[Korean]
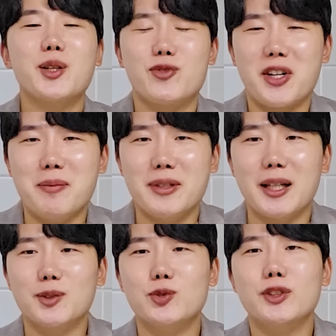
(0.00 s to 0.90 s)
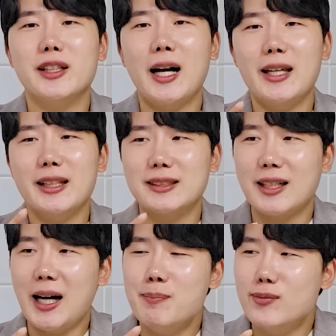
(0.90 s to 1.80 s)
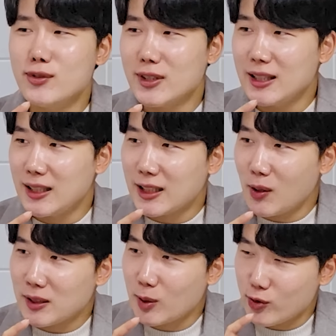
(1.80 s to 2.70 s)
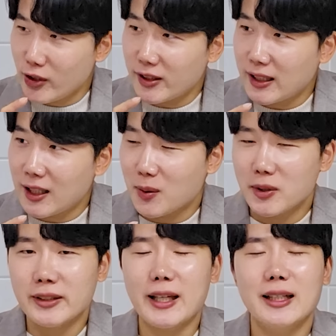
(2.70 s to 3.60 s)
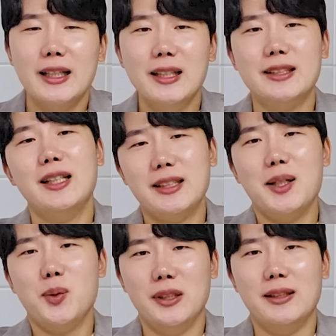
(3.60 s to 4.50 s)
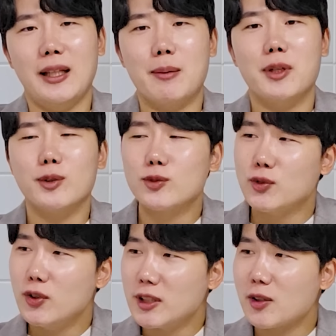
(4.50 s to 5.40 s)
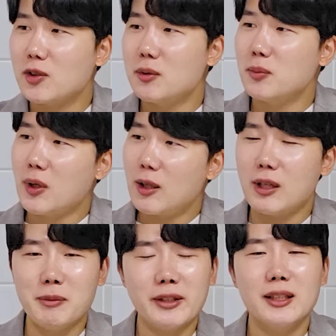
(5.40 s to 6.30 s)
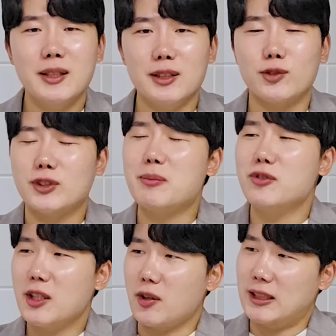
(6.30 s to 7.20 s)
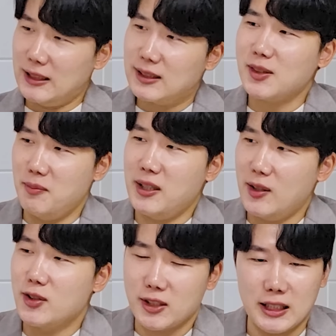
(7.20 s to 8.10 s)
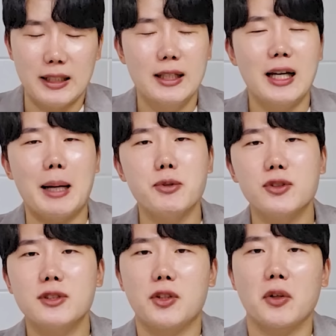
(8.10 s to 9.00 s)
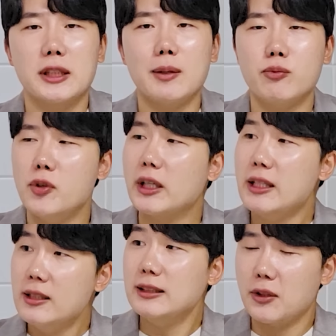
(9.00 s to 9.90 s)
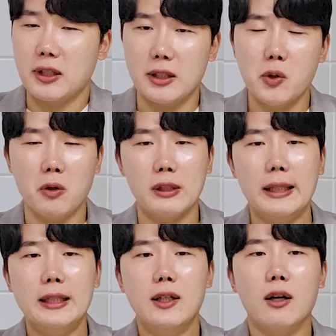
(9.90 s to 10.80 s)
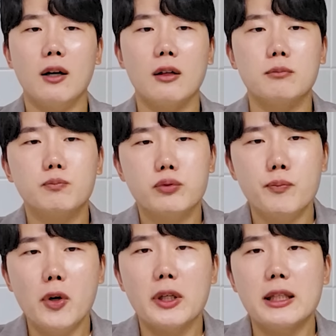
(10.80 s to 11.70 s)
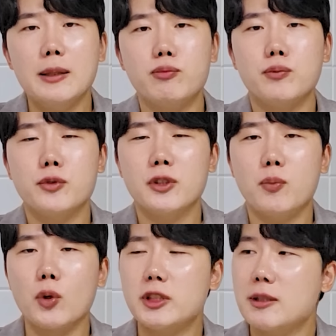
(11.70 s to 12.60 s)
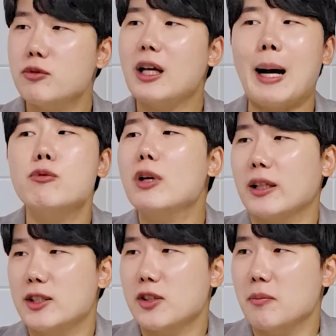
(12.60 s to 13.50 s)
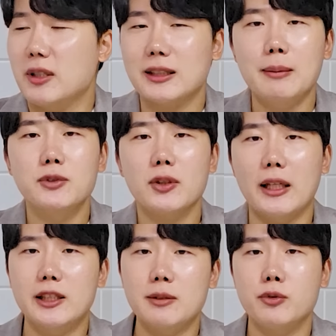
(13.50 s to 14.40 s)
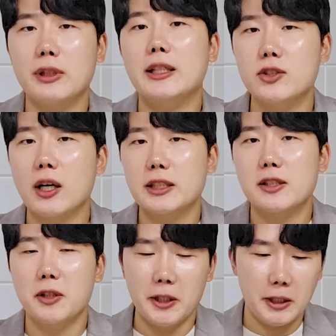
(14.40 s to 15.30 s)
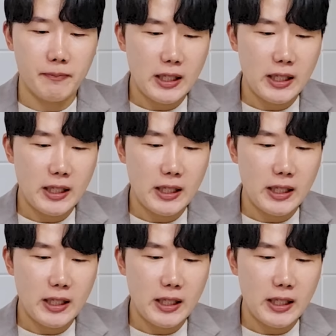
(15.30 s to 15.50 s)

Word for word: 주장합니다. 우리 하이닉스랑 한 분기 격차로 줄었다라고. 근데 실제로는 아무래도 수율 잡고 뭐 하고 하면 어, 두세 분기 격차 있을 겁니다. 여전히. 아무튼 격차가 분명히 있는 상황이고 음. 어, 분명히 이 부분을 모르시는 분은 아무도 안 계실 겁니다. 삼성 다니시는 분은 다 인정하실 거예요.